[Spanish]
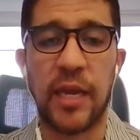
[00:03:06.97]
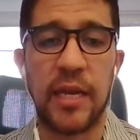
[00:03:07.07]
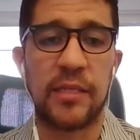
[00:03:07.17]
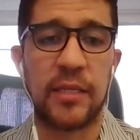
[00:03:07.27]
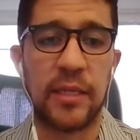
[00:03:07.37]
que
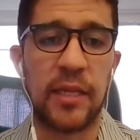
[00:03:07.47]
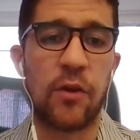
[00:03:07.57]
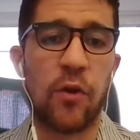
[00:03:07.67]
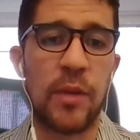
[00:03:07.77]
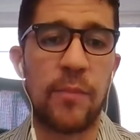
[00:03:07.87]

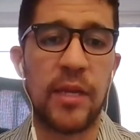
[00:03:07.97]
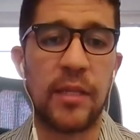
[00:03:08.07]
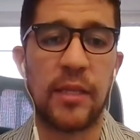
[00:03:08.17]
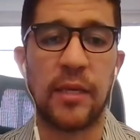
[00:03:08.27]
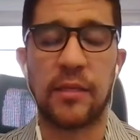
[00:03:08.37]
necesitan,
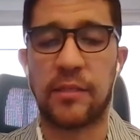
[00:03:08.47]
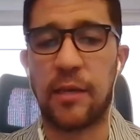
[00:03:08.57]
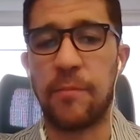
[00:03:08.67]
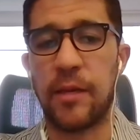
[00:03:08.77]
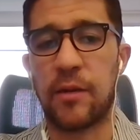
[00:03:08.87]
obviamente,
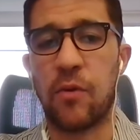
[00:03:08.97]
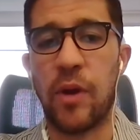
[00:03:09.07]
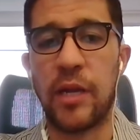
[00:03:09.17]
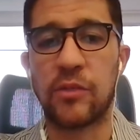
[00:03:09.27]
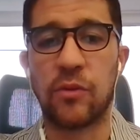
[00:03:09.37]
saber
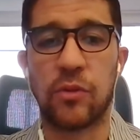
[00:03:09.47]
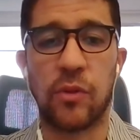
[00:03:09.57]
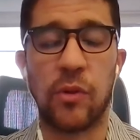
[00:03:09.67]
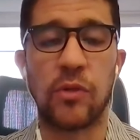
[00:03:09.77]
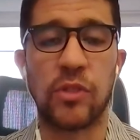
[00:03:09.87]
cuáles son
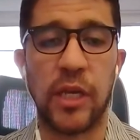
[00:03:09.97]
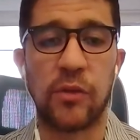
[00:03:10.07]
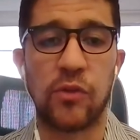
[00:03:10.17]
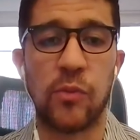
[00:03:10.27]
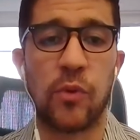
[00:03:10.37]
todos los
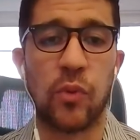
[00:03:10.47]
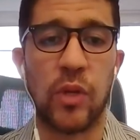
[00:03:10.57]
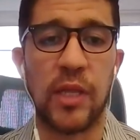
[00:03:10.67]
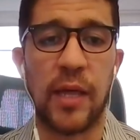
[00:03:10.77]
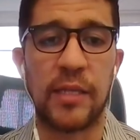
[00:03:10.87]
riesgos y
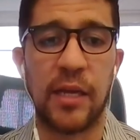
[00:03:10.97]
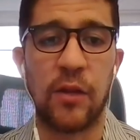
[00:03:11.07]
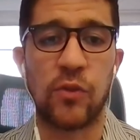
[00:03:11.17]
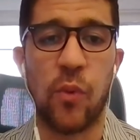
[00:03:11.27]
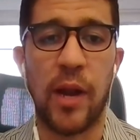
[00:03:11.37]
oportunidades a
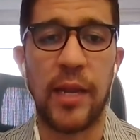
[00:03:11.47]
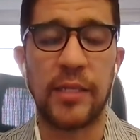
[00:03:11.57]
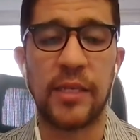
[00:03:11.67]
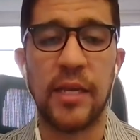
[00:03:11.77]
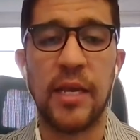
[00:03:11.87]
los
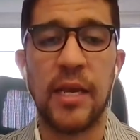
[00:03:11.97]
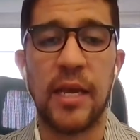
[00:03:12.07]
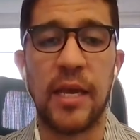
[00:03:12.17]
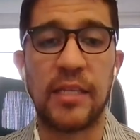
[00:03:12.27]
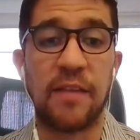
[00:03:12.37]
cuales
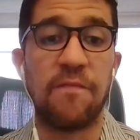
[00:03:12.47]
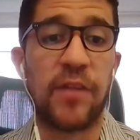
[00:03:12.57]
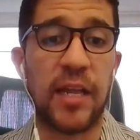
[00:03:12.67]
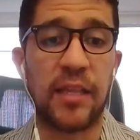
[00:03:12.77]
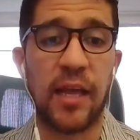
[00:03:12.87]
eh, se
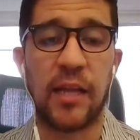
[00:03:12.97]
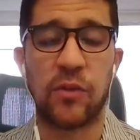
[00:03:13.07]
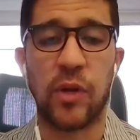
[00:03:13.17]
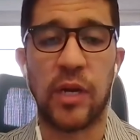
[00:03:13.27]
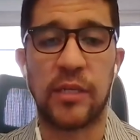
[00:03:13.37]
enfrentan las
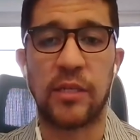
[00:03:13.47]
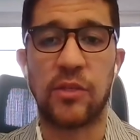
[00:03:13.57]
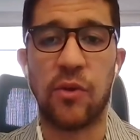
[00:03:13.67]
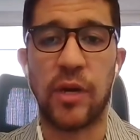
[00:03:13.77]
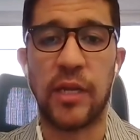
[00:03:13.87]

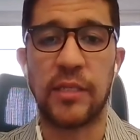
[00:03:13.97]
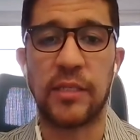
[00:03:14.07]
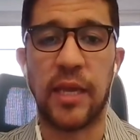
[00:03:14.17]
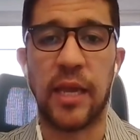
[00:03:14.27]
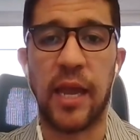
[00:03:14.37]

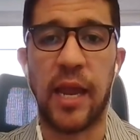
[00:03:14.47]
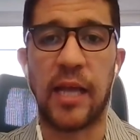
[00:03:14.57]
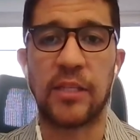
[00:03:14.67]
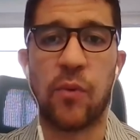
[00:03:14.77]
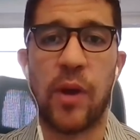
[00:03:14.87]
organizaciones eh, en
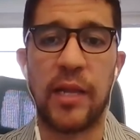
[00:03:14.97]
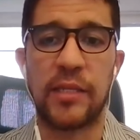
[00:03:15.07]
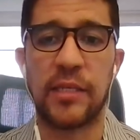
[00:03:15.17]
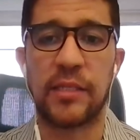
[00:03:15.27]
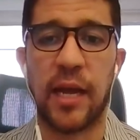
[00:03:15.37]
las
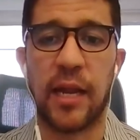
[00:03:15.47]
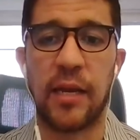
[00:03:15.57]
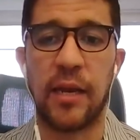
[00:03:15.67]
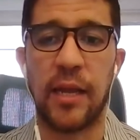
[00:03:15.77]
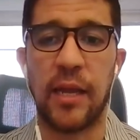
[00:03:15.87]
cuales
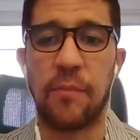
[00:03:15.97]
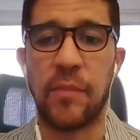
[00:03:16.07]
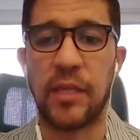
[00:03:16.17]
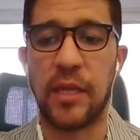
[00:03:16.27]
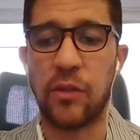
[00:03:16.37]
están eh,
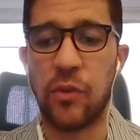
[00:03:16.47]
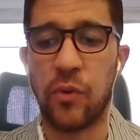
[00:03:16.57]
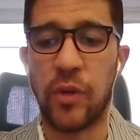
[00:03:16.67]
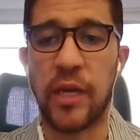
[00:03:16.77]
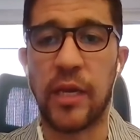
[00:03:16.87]

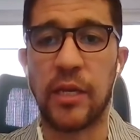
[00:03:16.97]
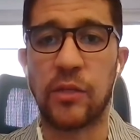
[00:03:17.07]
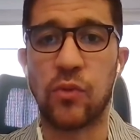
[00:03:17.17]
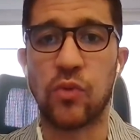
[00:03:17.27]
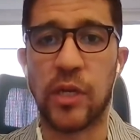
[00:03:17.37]
metiendo
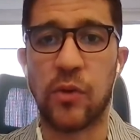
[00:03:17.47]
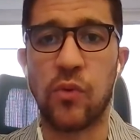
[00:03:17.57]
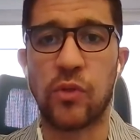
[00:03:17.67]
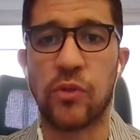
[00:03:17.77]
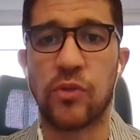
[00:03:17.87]
sus
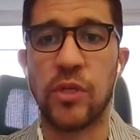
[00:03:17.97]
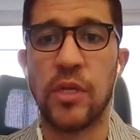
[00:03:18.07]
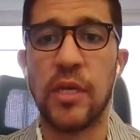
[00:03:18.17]
recursos.